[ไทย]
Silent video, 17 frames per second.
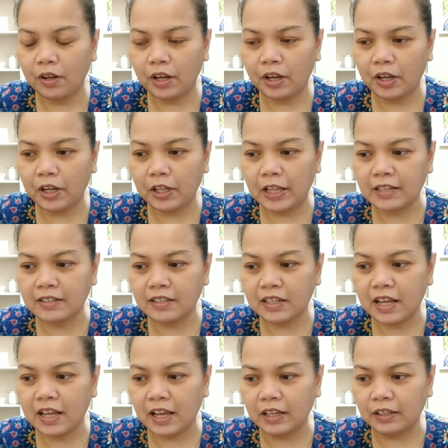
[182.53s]
อลักษ
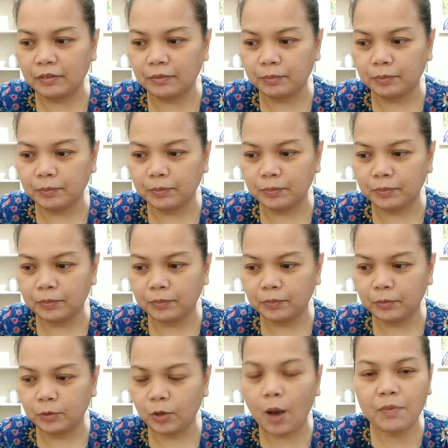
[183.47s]
ณะ
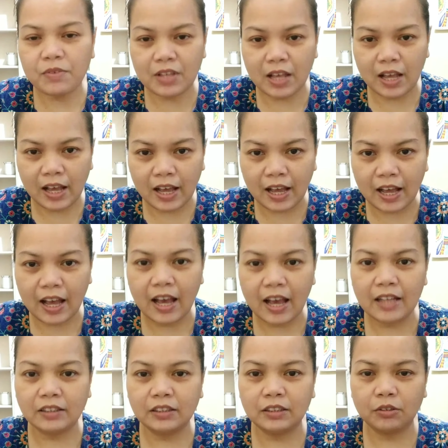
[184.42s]
ความสะอา
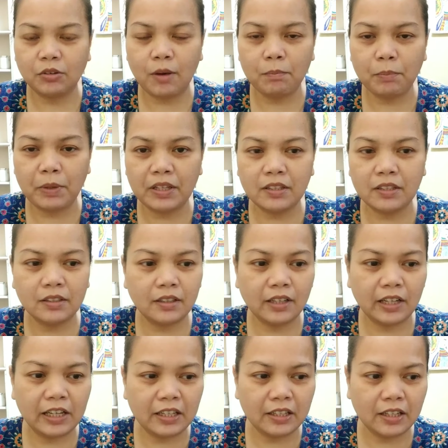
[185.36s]
ด ความเป็น
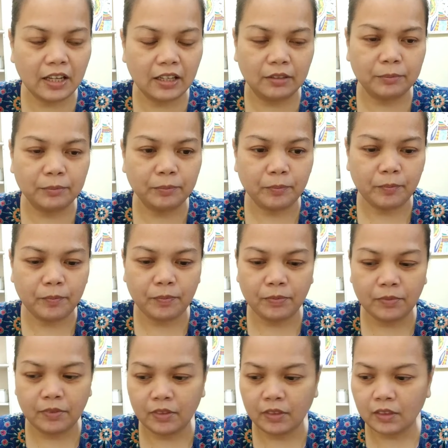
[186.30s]
คลินิก
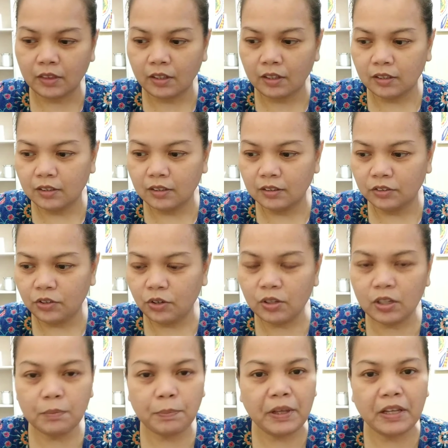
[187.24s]
ก็
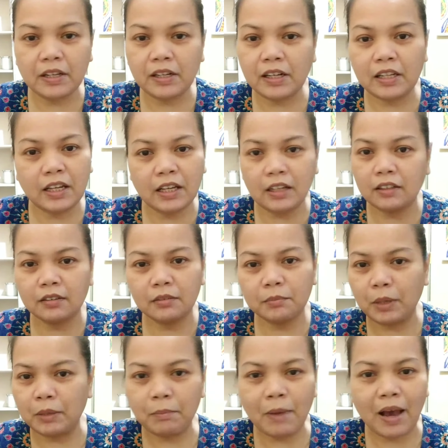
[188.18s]
คือเป็นคลินิก
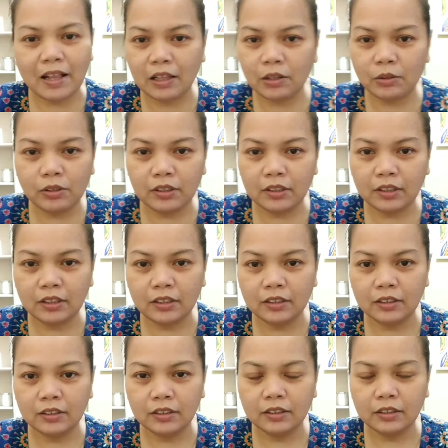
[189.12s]
เหมือนบ้านเราเลย
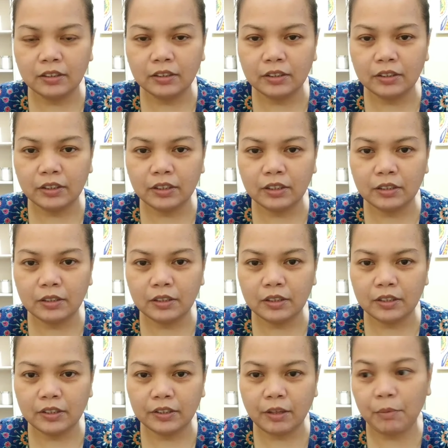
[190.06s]

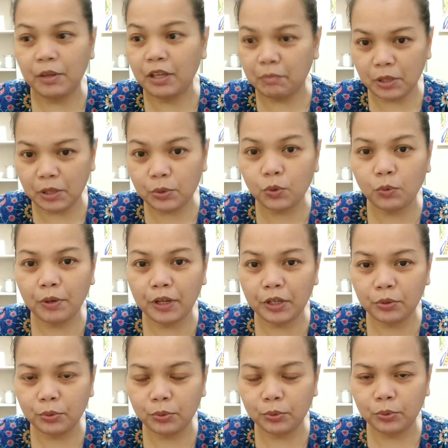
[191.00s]
เดี๋ยวไม่หญิงมีรูปให้
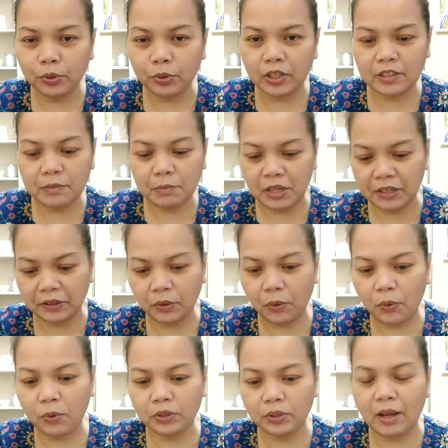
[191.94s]
ดู ก็จะมี
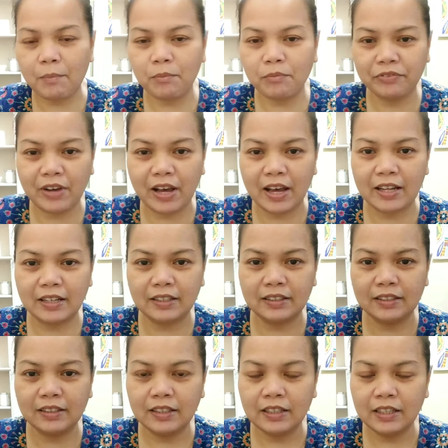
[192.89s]
โต๊ะทำฟัน
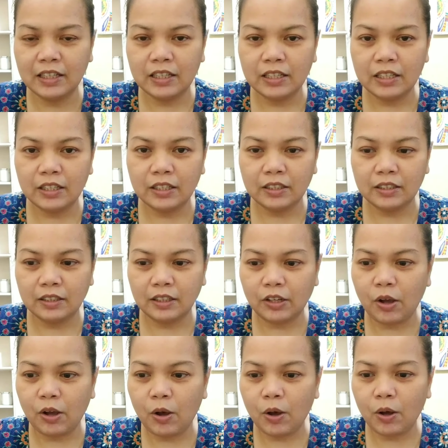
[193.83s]
แล้
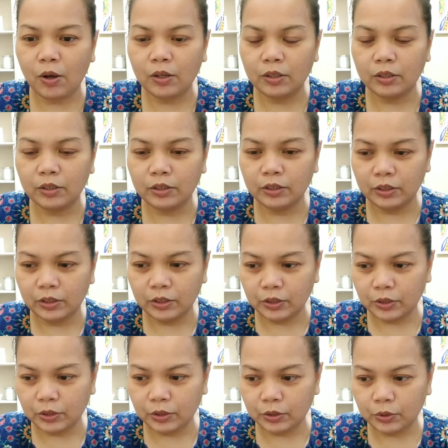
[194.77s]
วก็
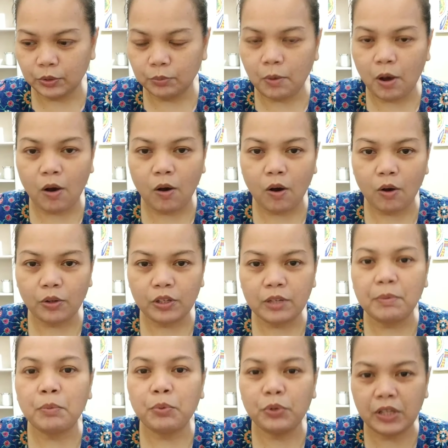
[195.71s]
คุณหมอคน
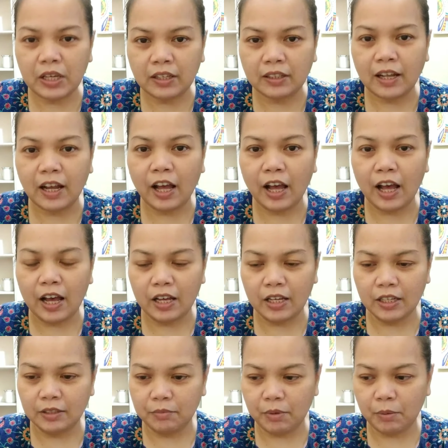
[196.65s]
นี้เป็นผู้หญิงนะคะ
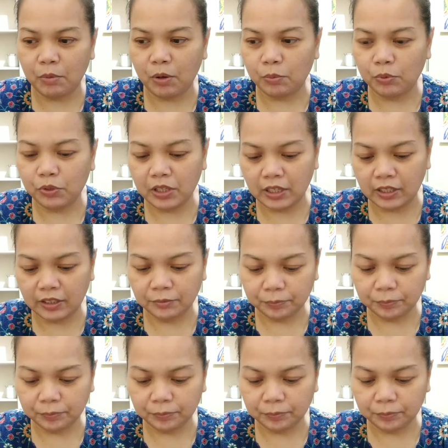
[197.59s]
เป็นหมอผู้หญิง